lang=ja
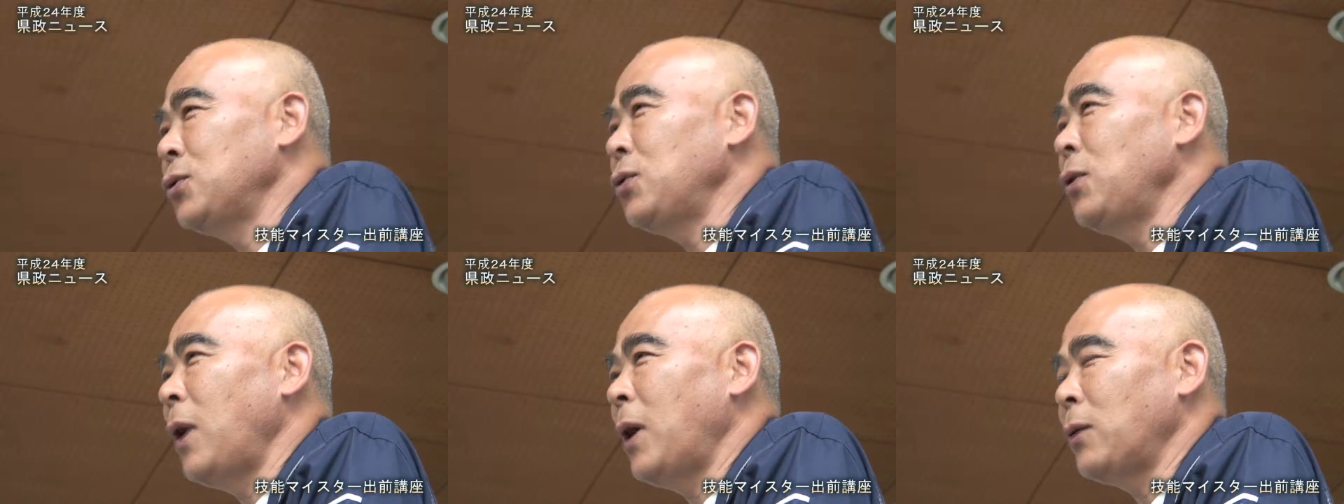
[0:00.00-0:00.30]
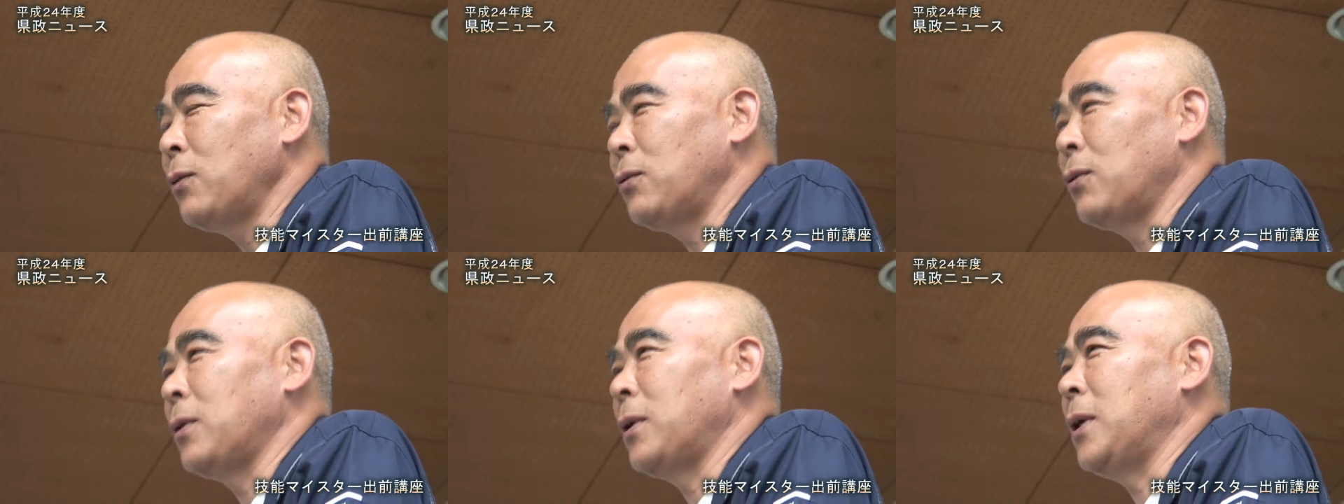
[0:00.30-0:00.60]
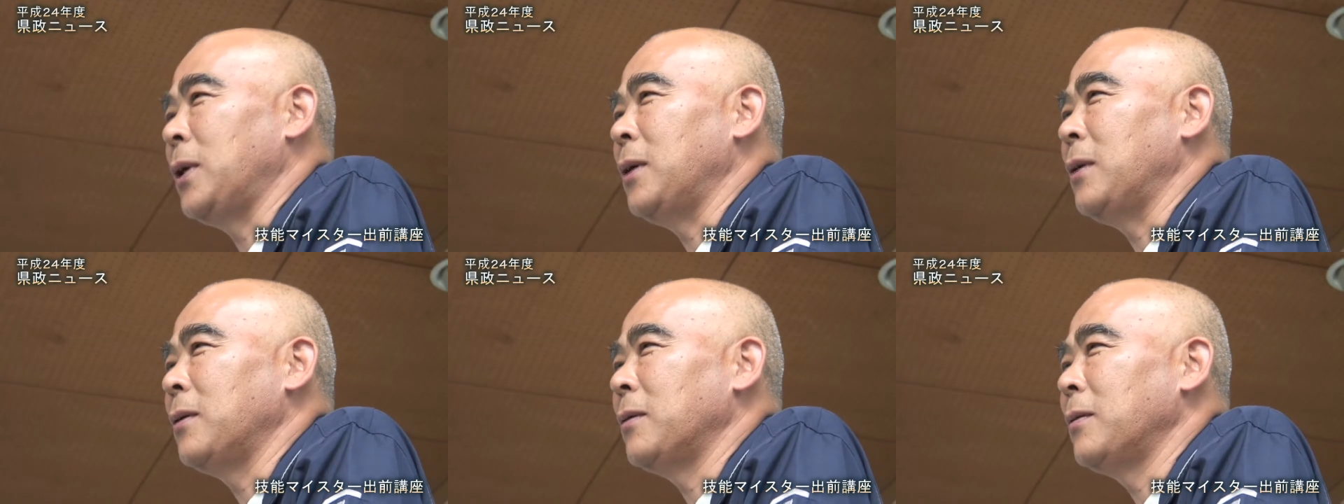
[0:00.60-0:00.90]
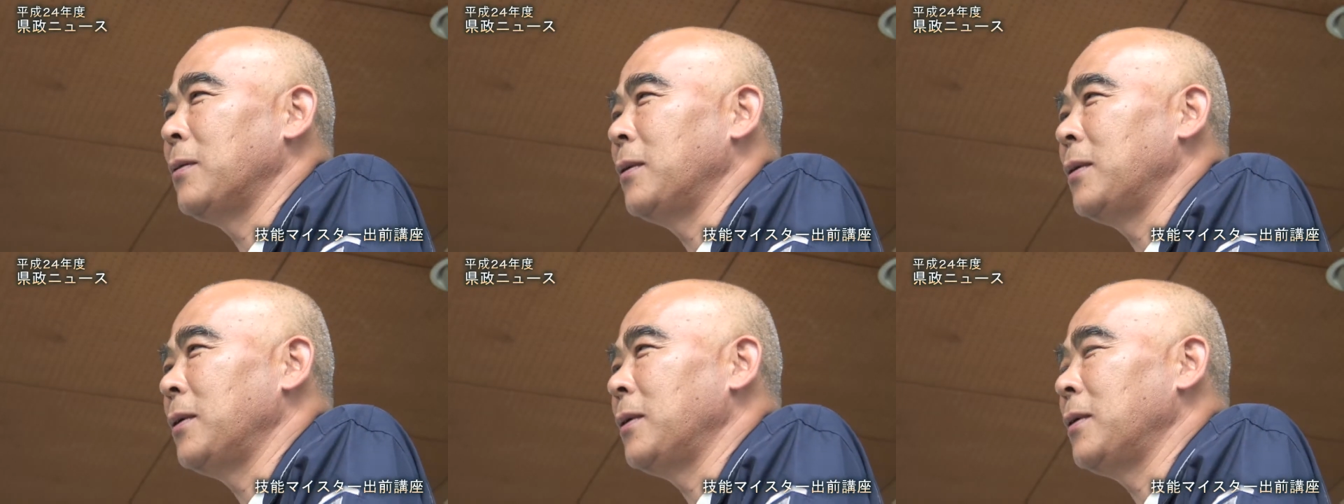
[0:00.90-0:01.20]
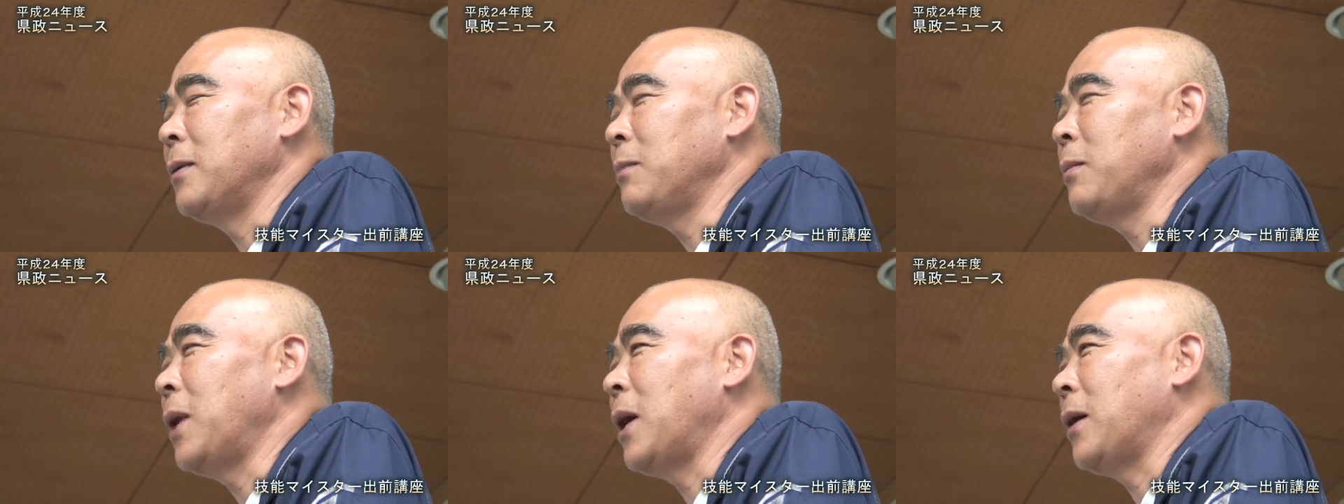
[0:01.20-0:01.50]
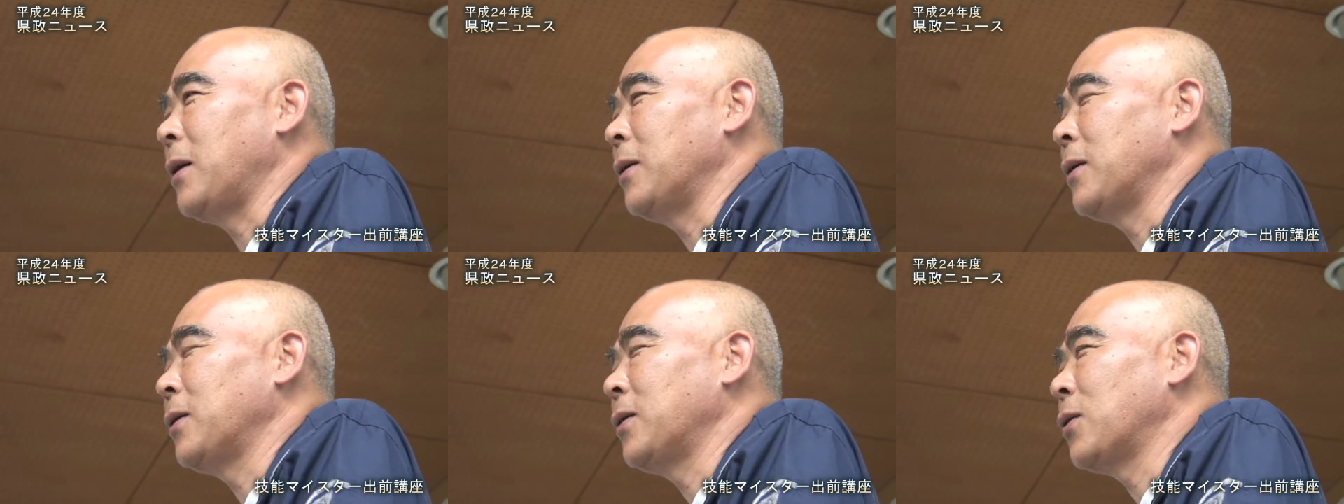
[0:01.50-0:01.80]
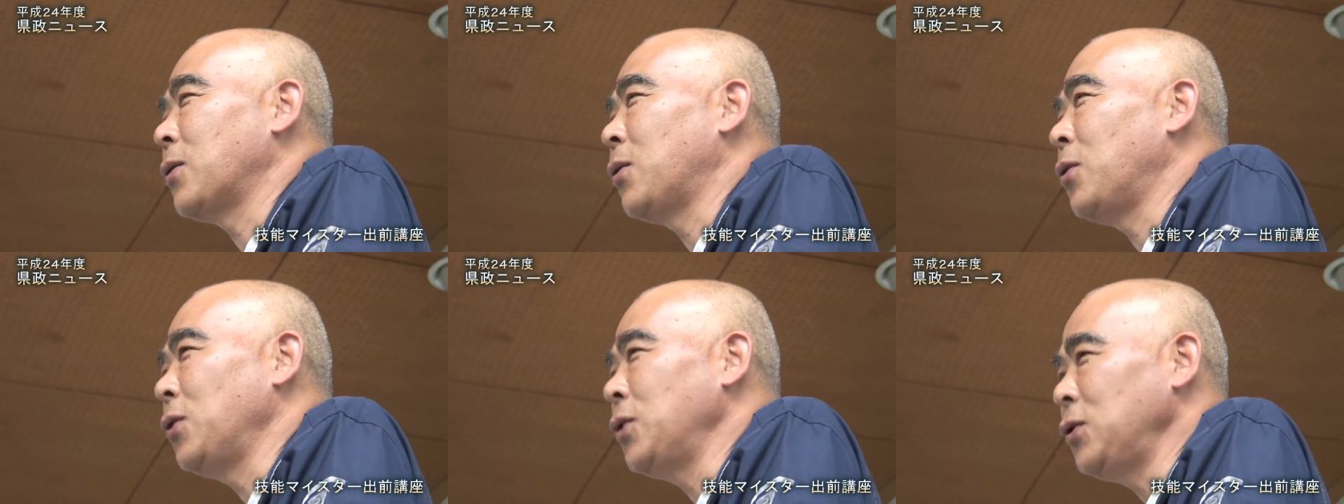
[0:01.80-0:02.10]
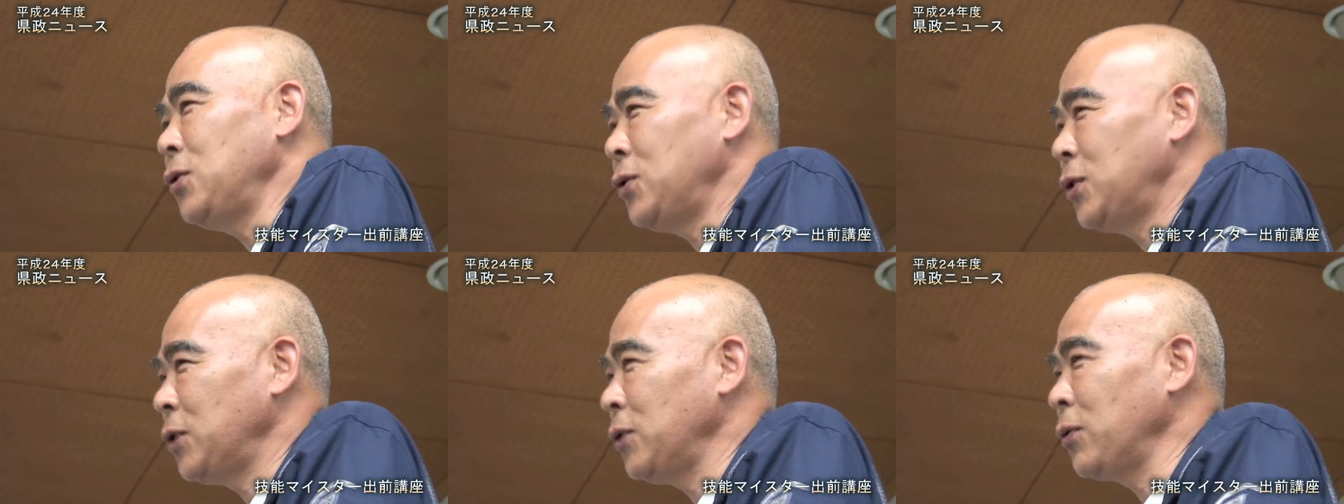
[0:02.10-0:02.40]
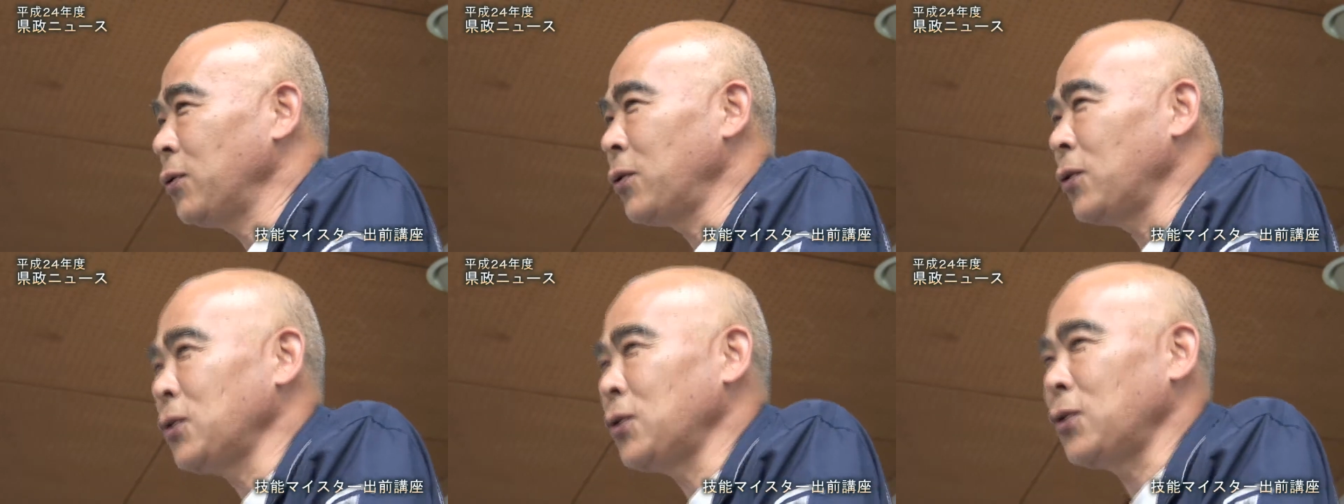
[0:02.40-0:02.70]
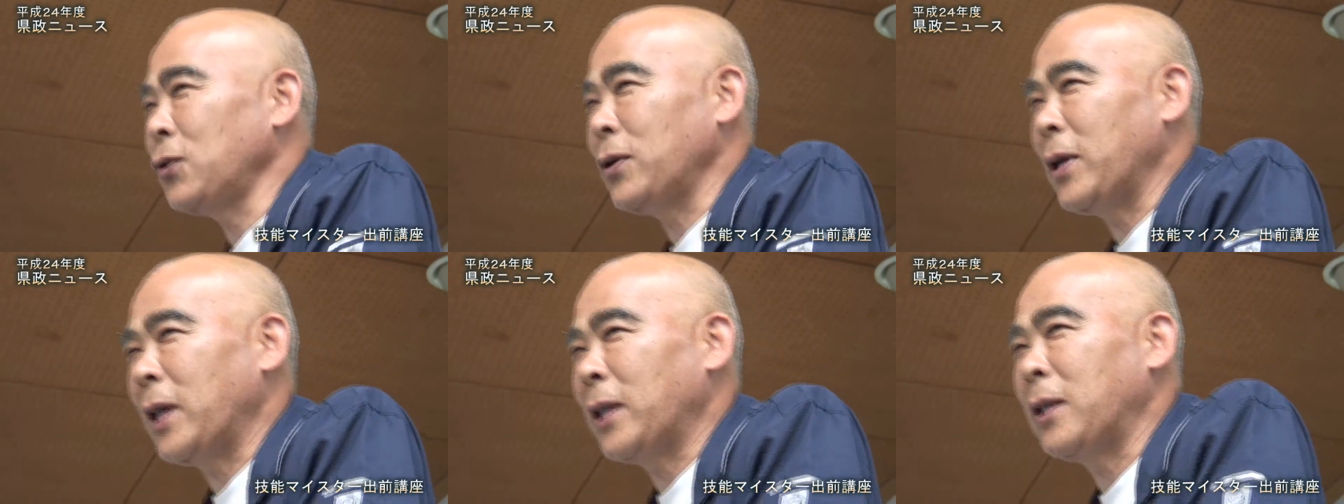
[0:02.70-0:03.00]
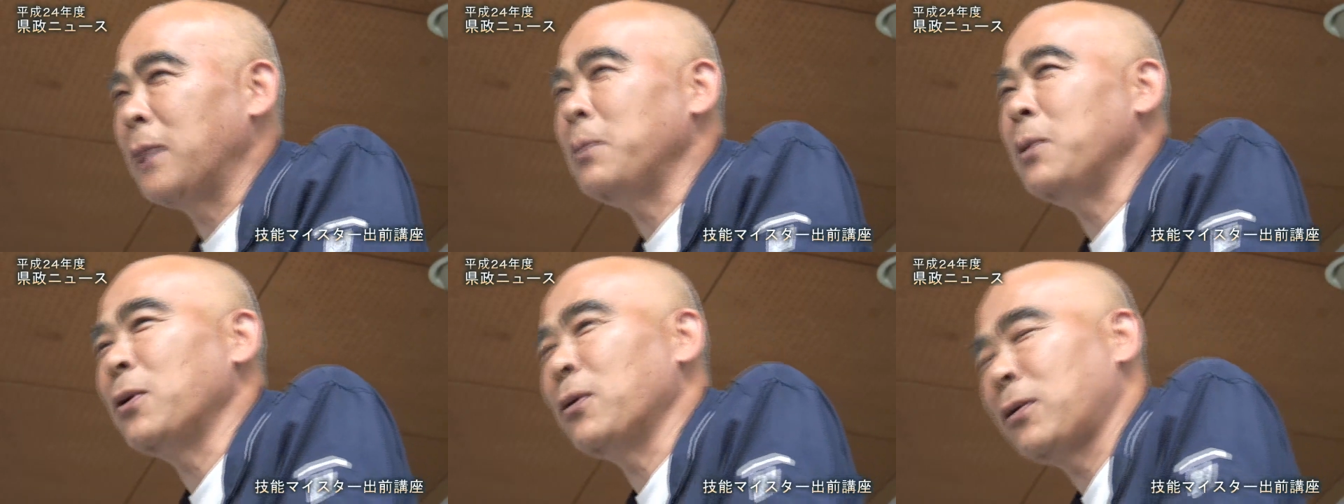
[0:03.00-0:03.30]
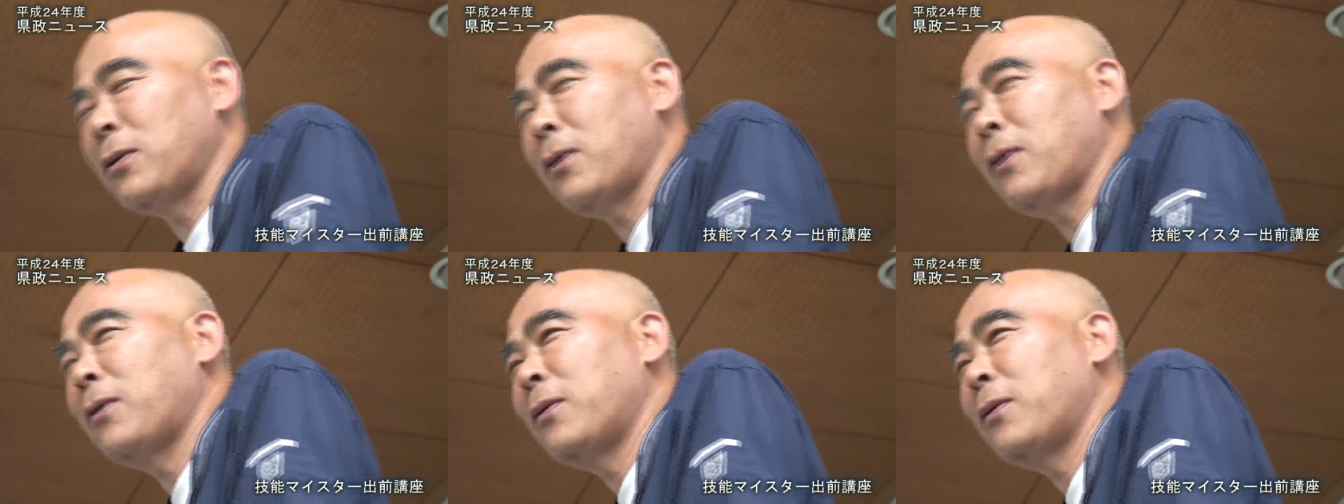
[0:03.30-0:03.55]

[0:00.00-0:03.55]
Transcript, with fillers: ふとある時まあこういう仕事をちょっとやってみろっ